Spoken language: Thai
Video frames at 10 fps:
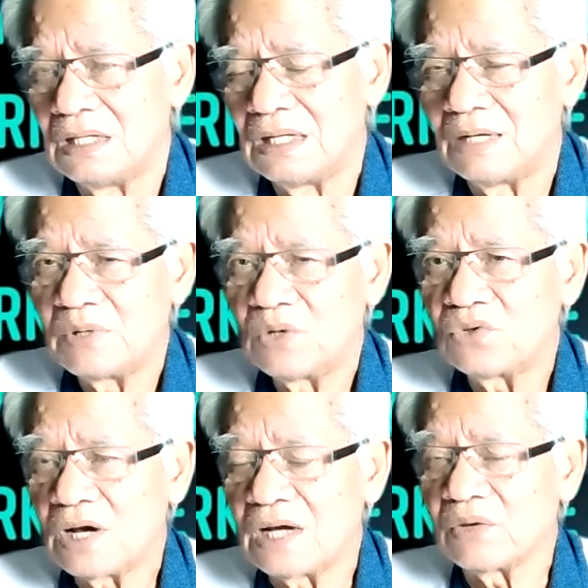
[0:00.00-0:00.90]
นะมนุษย์
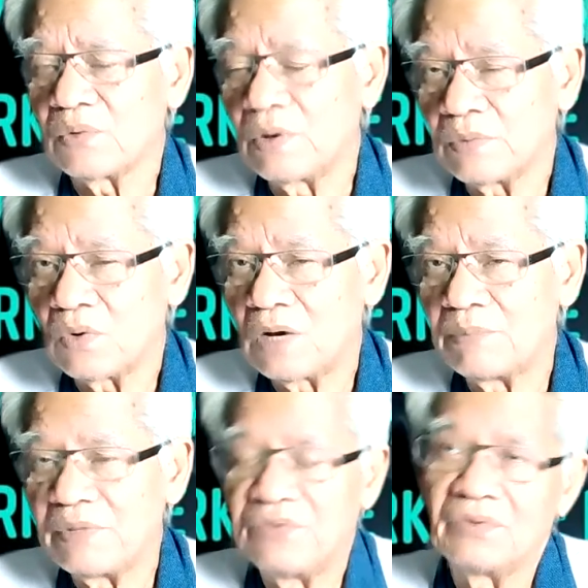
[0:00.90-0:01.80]
ต้องการความ
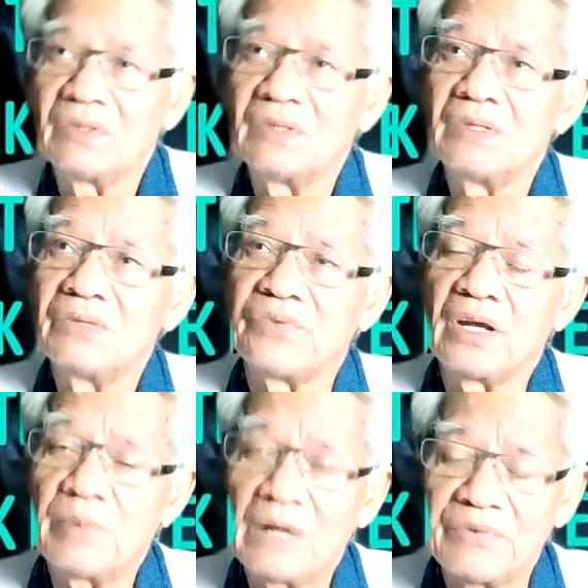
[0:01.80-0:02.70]
เป็นเส
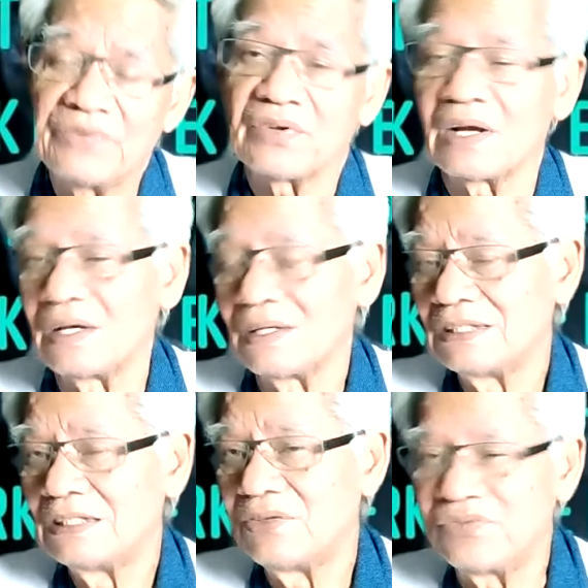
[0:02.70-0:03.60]
รีภาพอิสระ
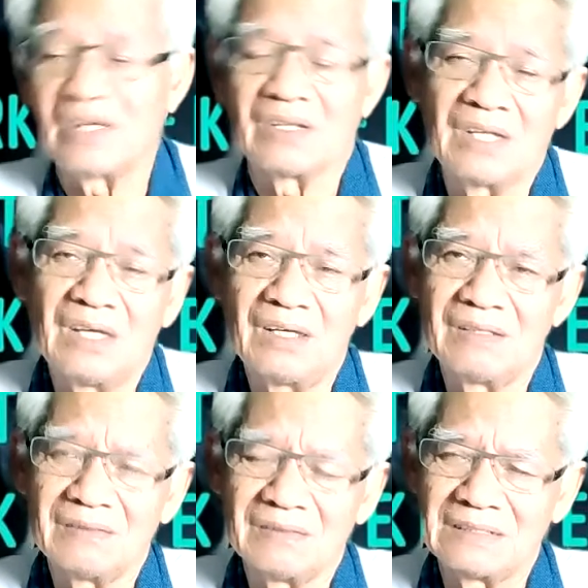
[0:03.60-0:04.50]
สิทธิ
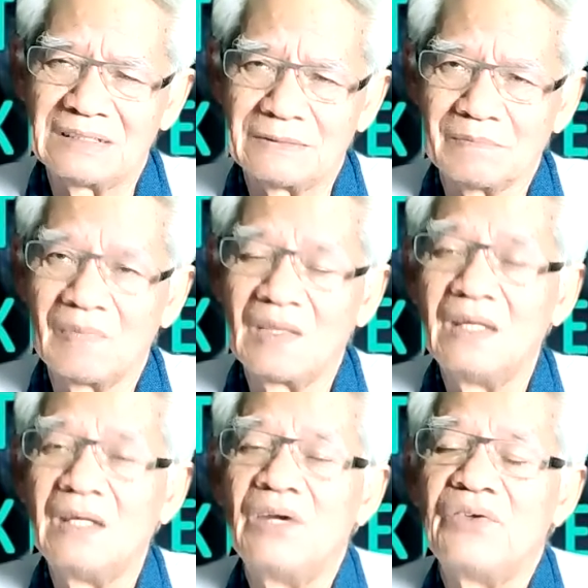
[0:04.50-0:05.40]

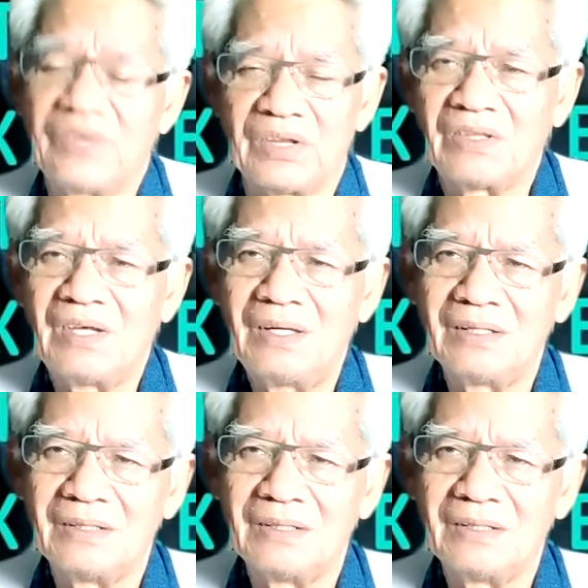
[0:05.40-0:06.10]
สิทธิ